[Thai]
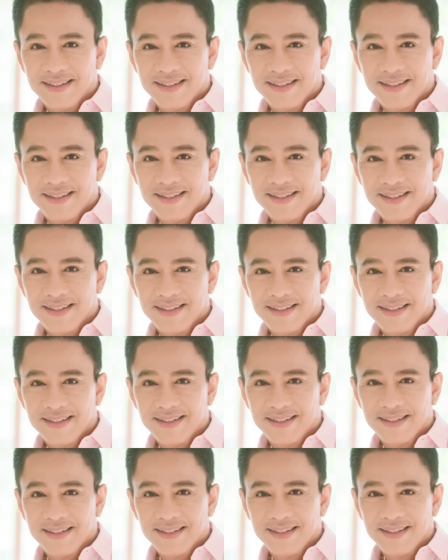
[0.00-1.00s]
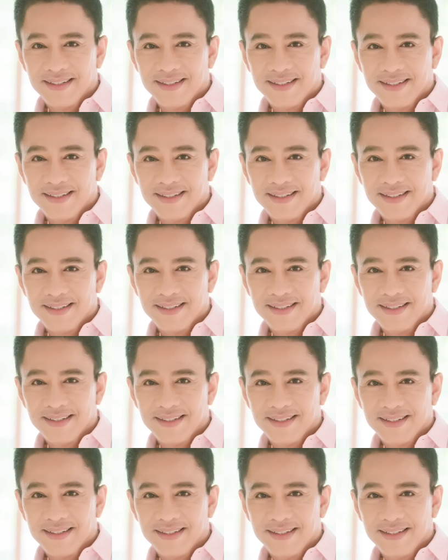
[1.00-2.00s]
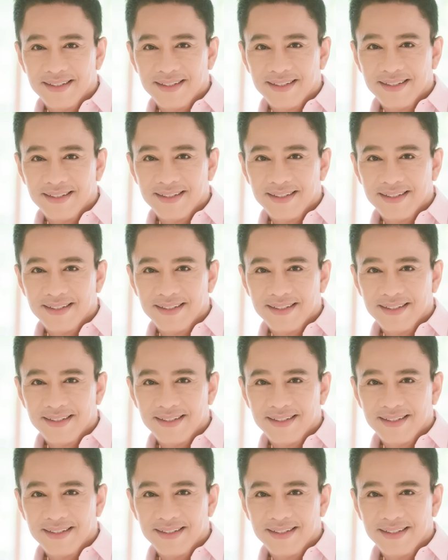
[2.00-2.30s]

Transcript: งว่าเรื่องของคุณสุรชัยเป็นเรื่องของ